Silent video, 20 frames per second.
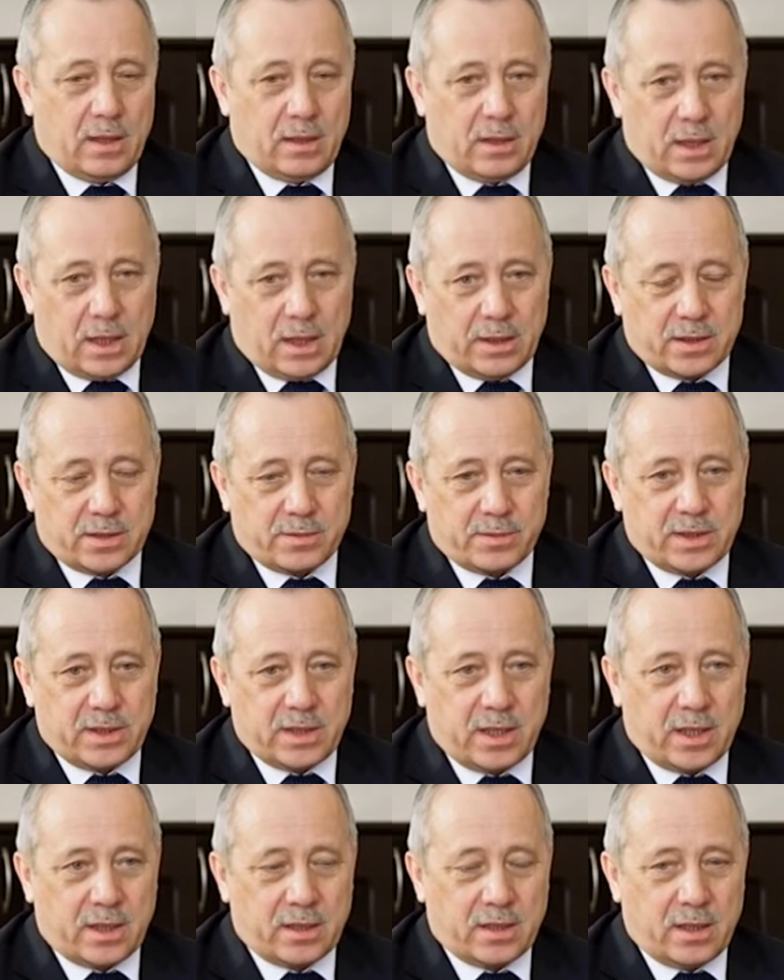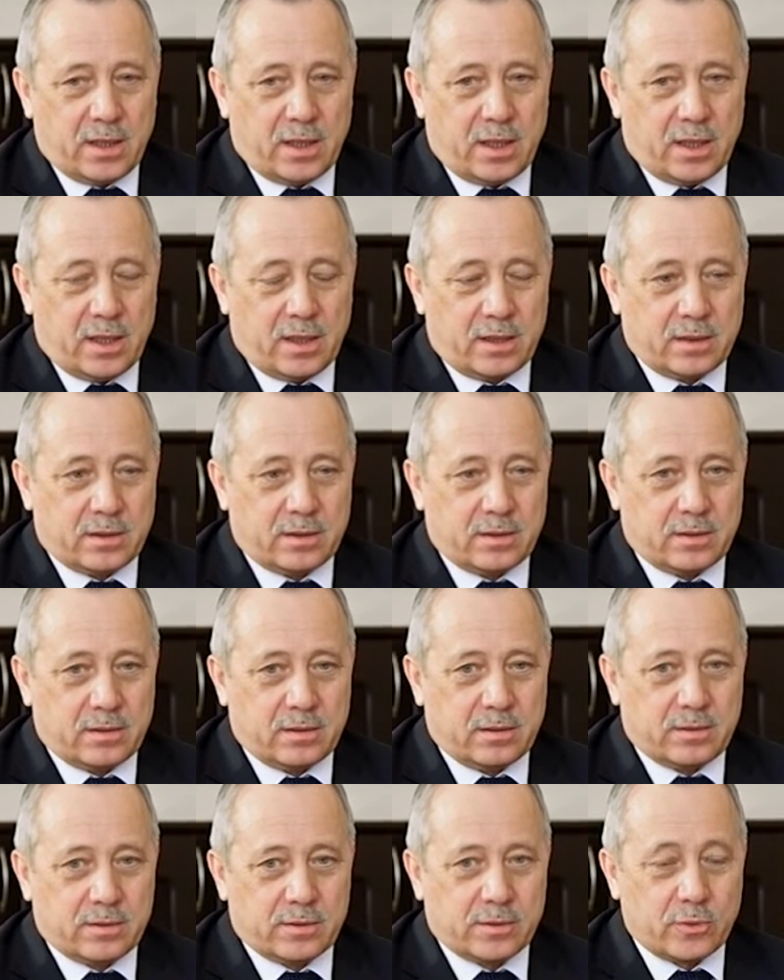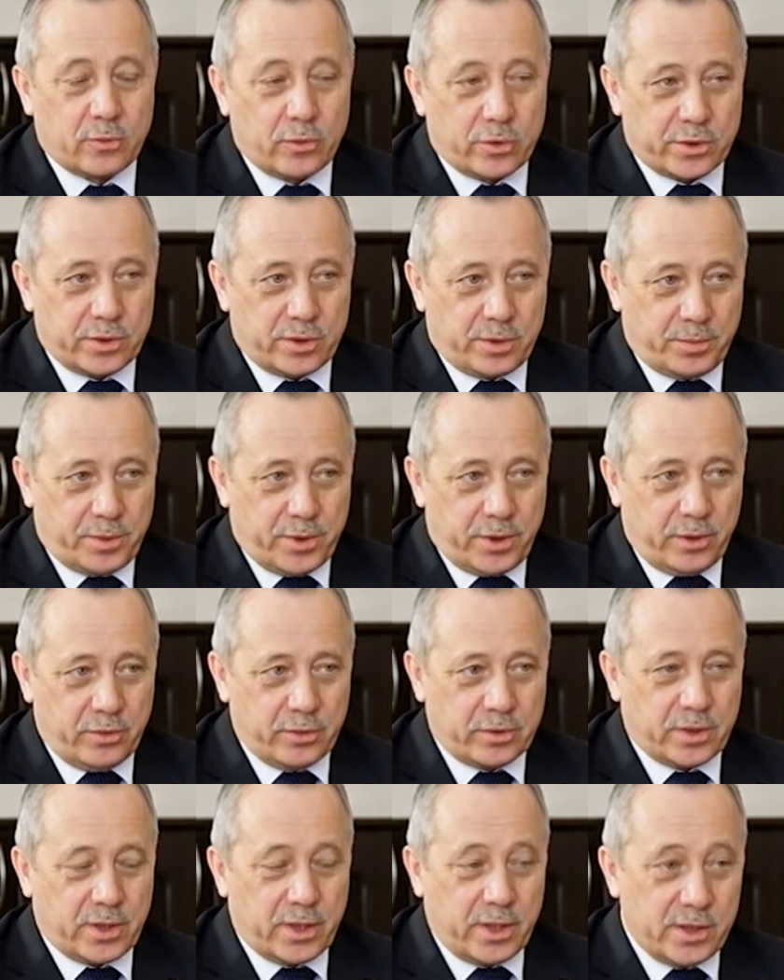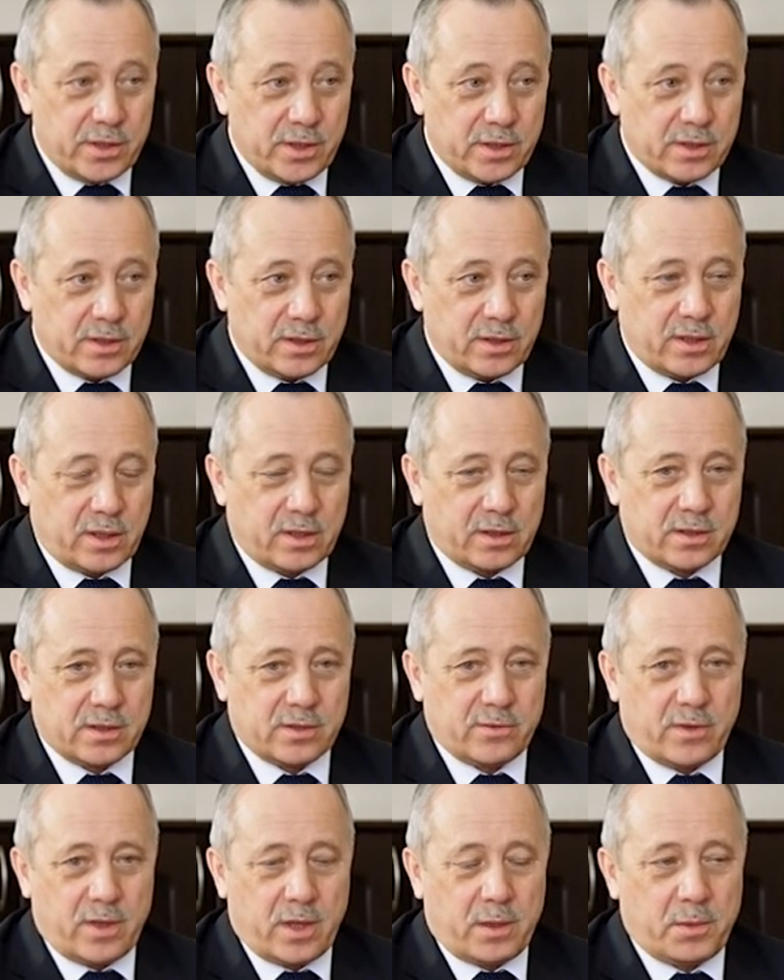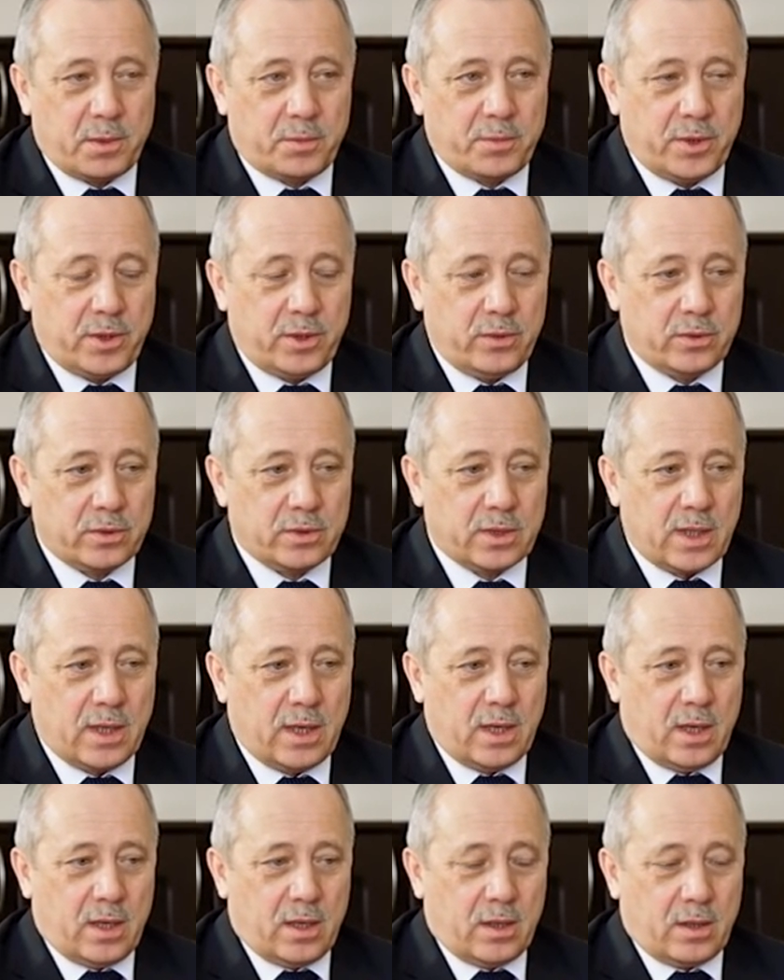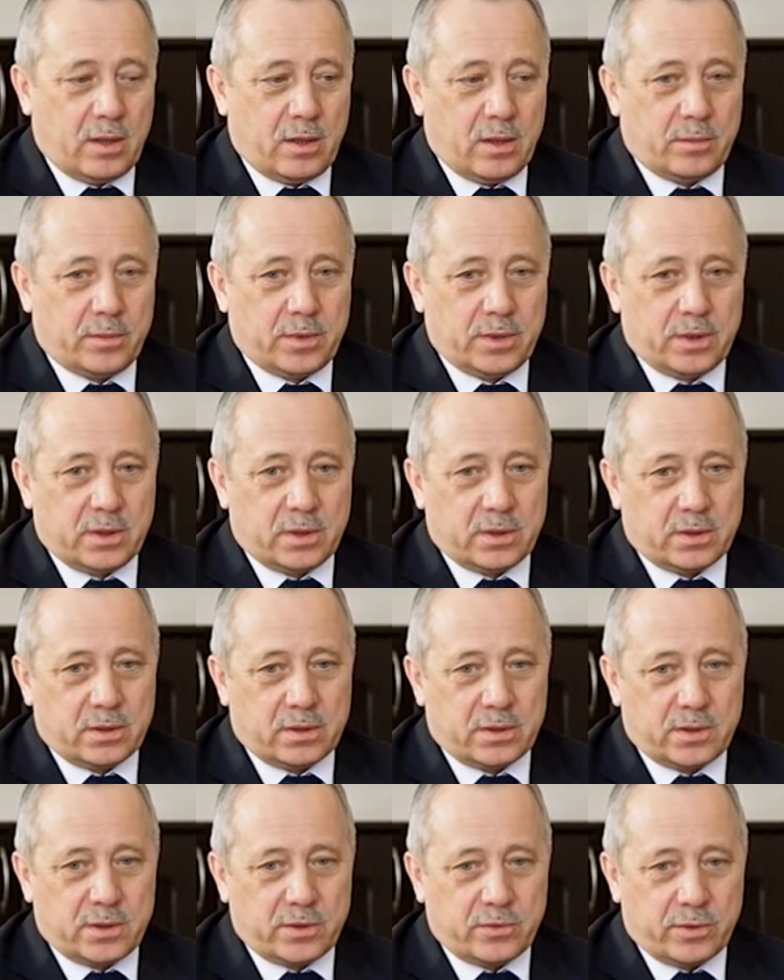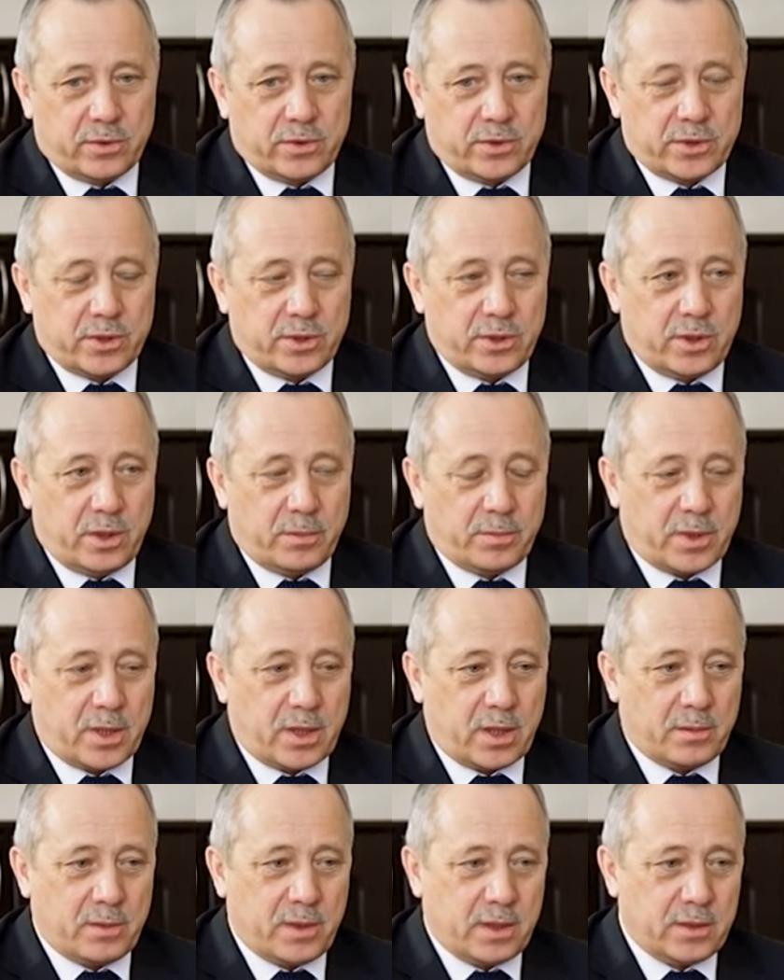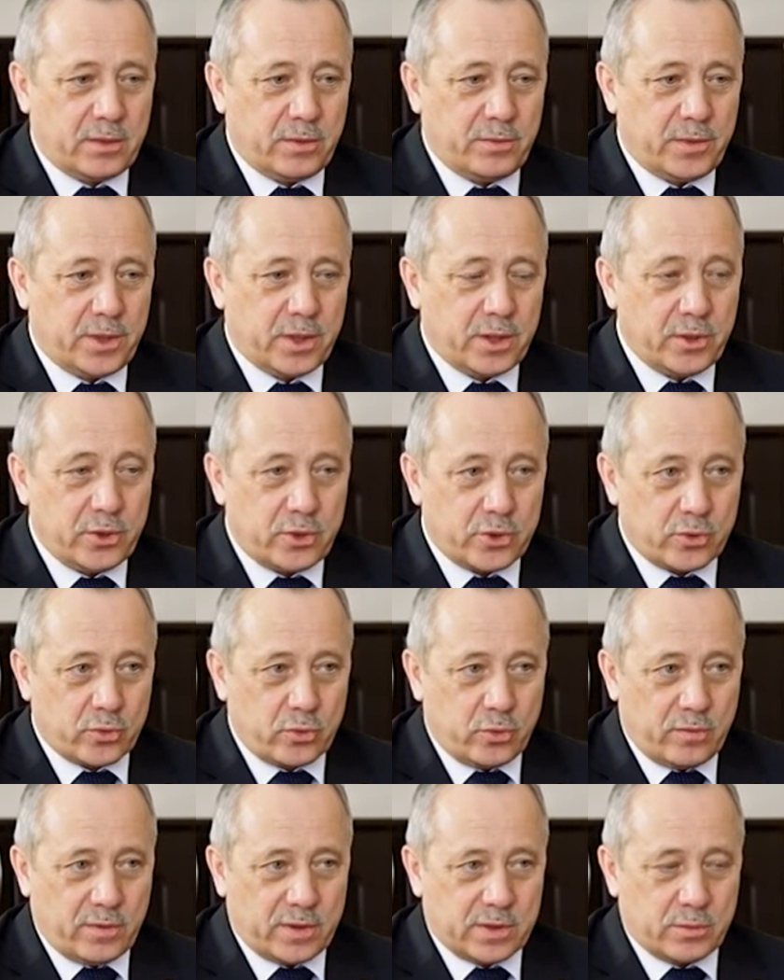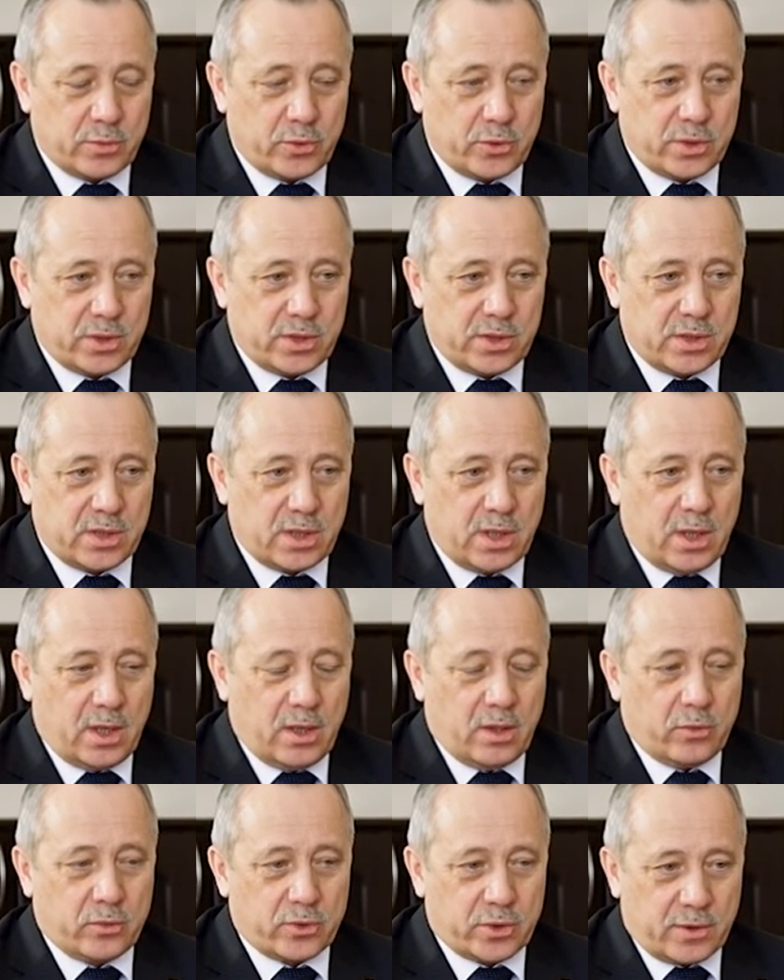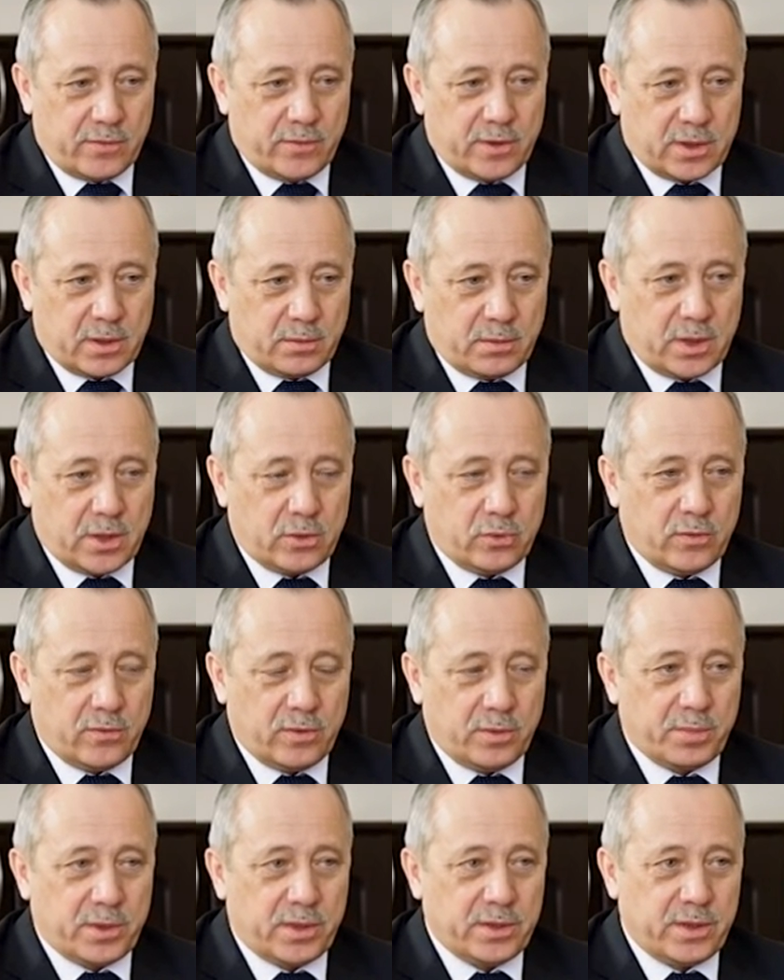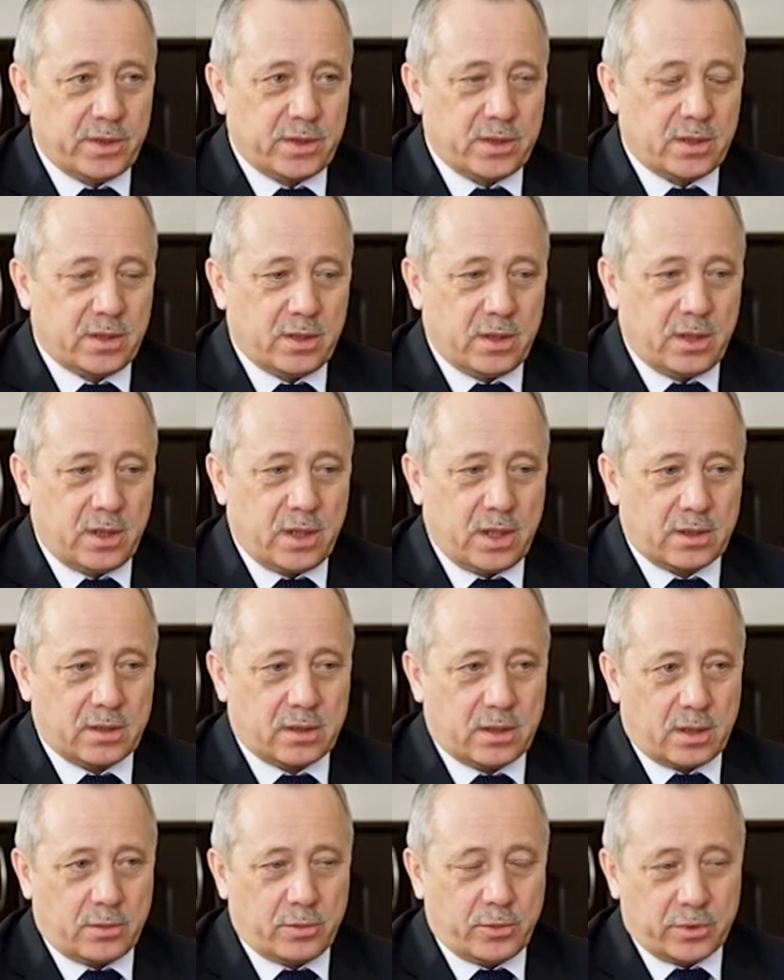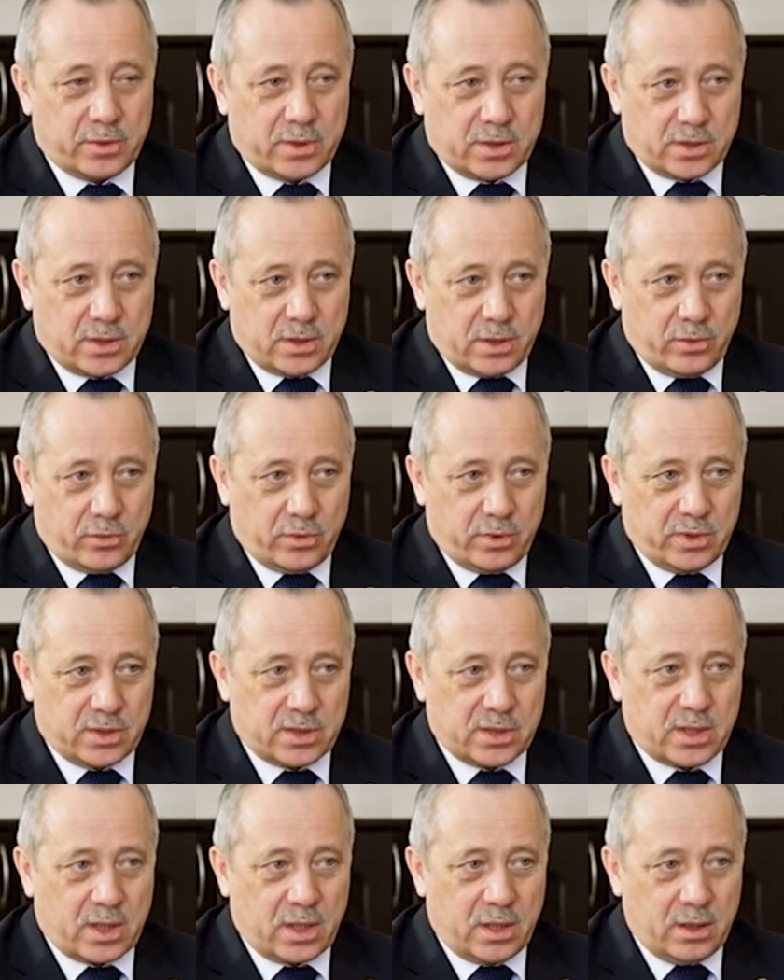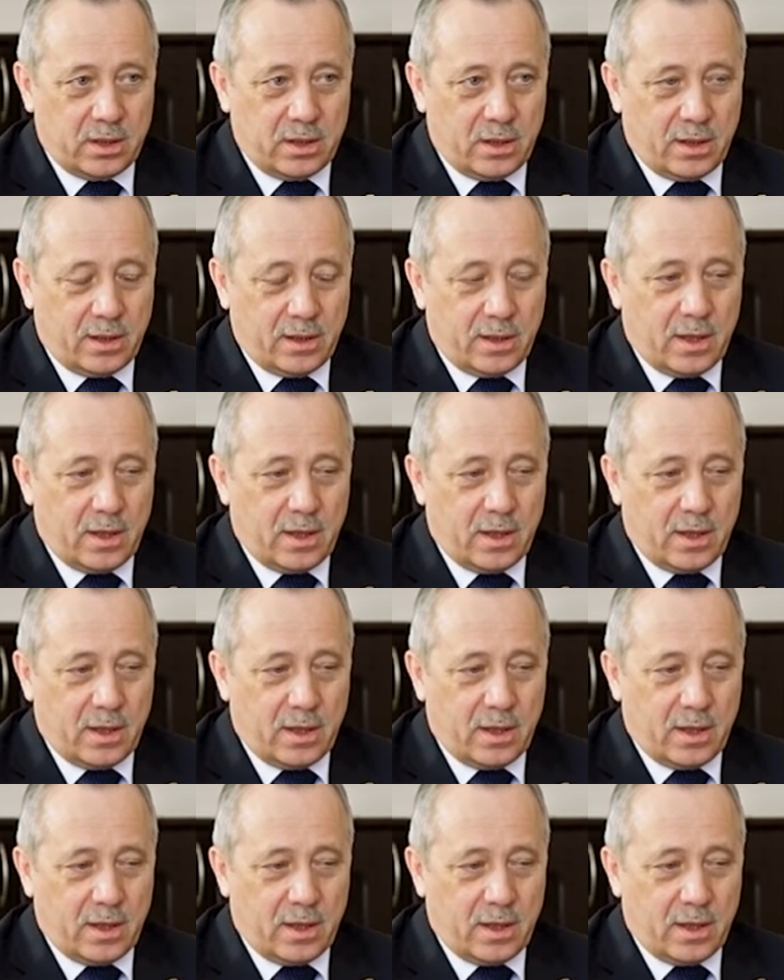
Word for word: Да, несмотря на э, сложный период, кризисный так называемый период, э, мы на сегодняшний день прорабатываем техническую возможность уже в этом году выполнить ряд работ на стадионе «Строитель».